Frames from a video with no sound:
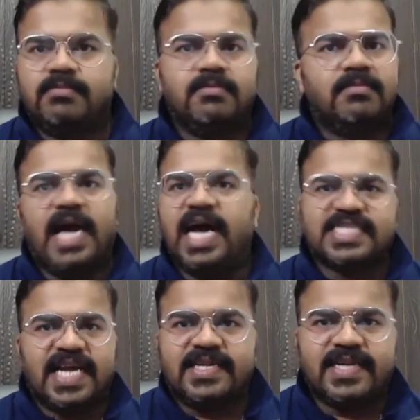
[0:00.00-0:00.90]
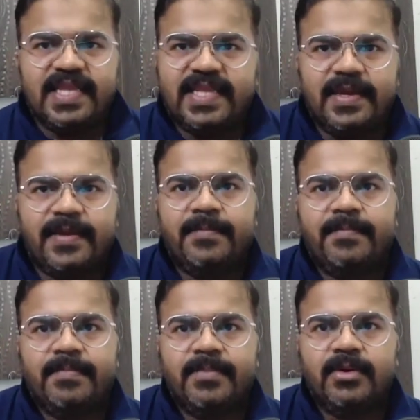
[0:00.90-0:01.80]
घास काट रहे थे
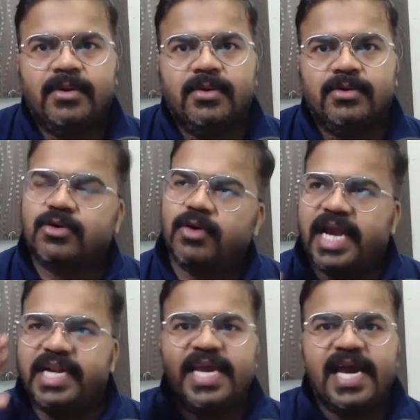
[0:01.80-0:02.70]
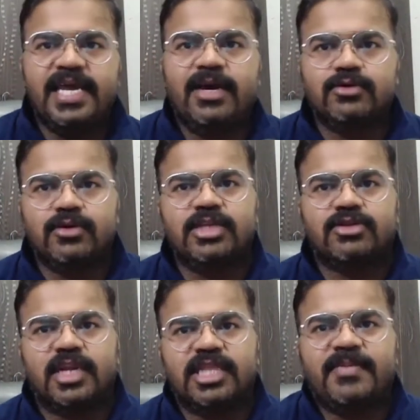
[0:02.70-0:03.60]
उनको आइडिया आया उन्होंने
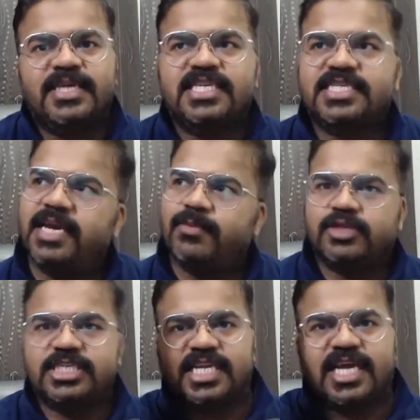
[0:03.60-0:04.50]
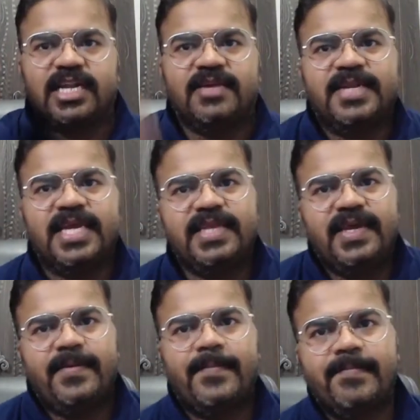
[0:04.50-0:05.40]
तुरंत मैसेज किया मोदी सरकार ने बना
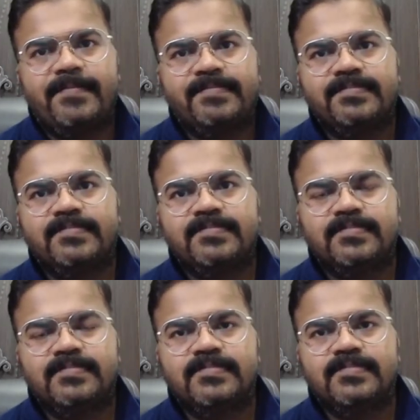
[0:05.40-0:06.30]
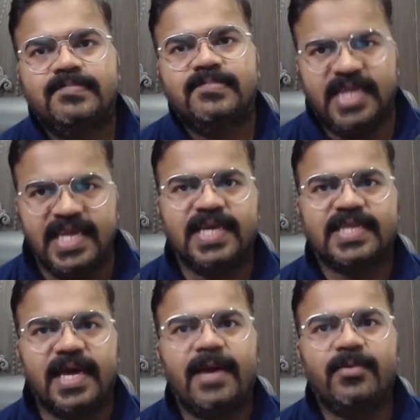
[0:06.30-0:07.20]
दिया यही
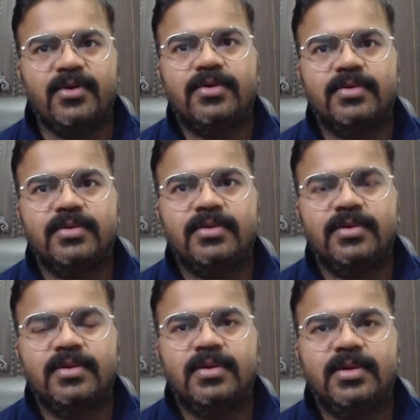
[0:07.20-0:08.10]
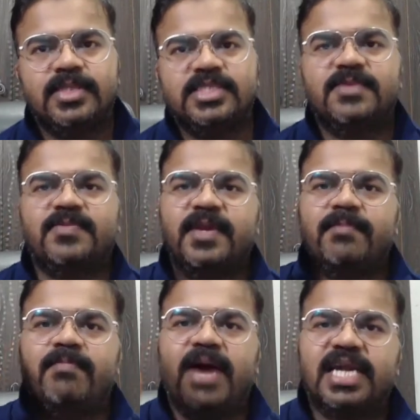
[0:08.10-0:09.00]
लगता है आपको जबकि
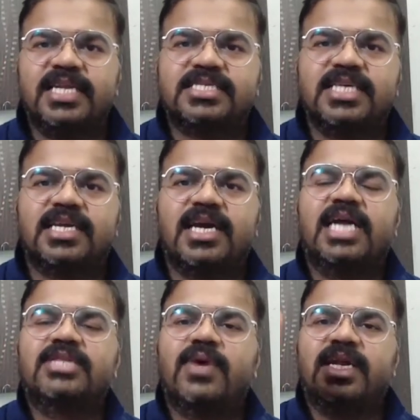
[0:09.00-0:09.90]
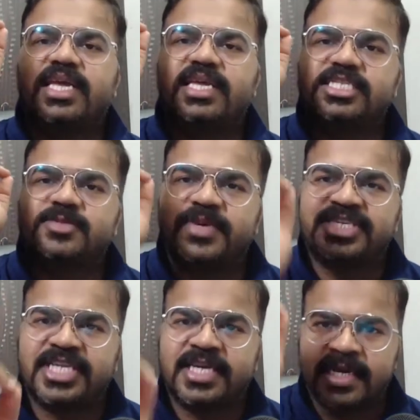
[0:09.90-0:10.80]
भारत सरकार द्वारा यह
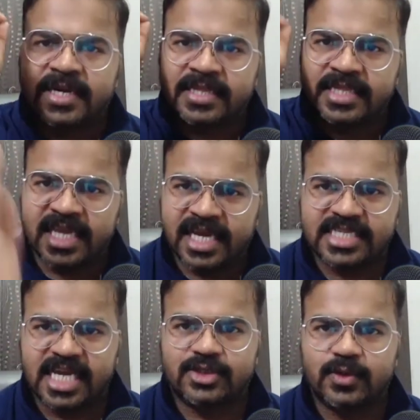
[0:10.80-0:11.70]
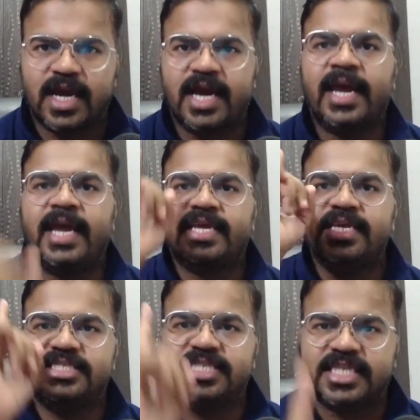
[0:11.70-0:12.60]
स्पष्टीकरण दिया जा चुका है कि
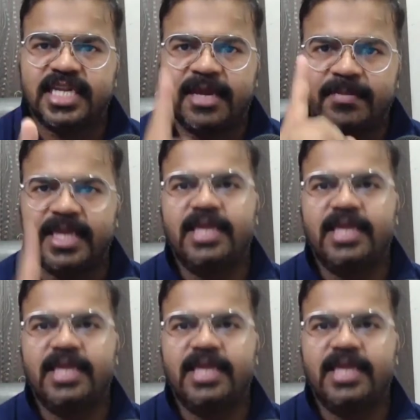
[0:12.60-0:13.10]
जितने भी